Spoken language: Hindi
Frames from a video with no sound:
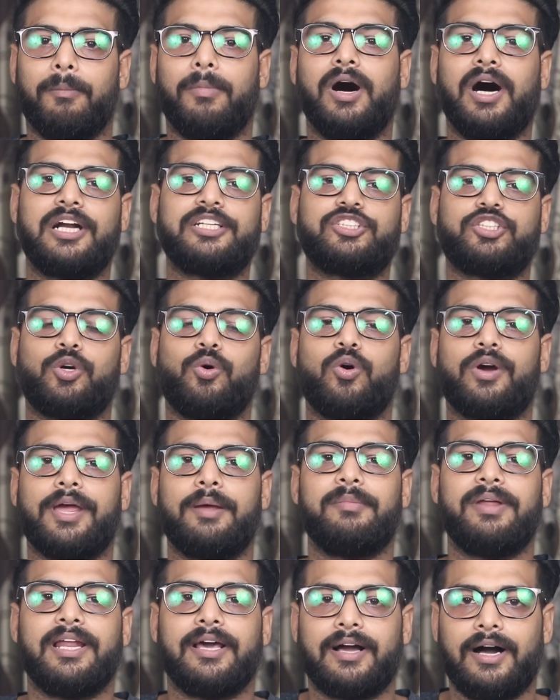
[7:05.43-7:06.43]
मर्ज
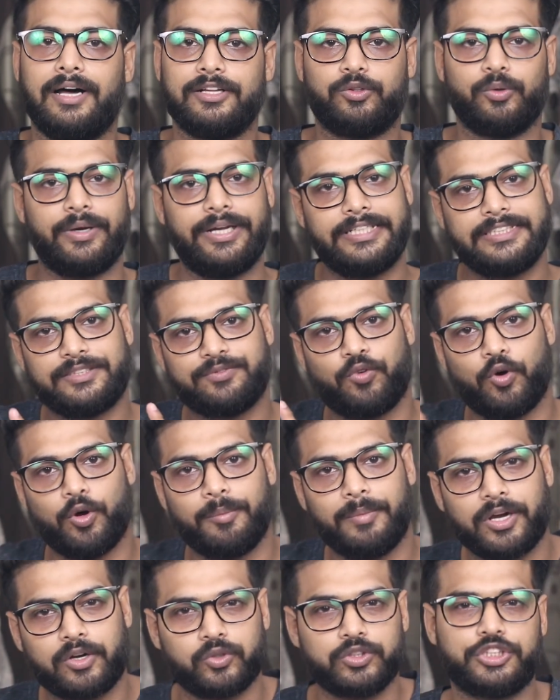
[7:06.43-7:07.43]
होके मिलेगा तो इस
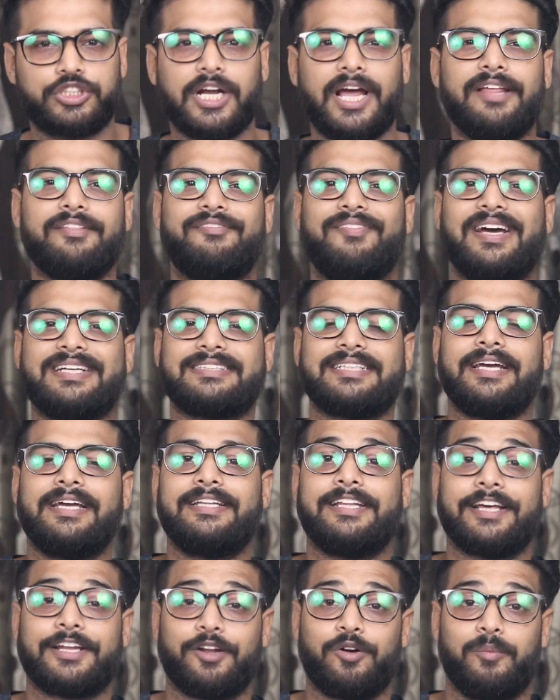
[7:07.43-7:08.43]
फोन में कुछ शायद वैसा
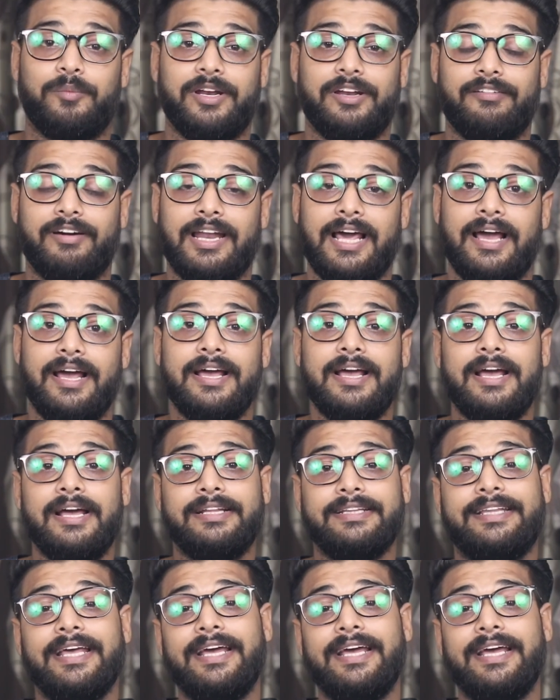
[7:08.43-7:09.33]
ही देखने को मिलने वाला है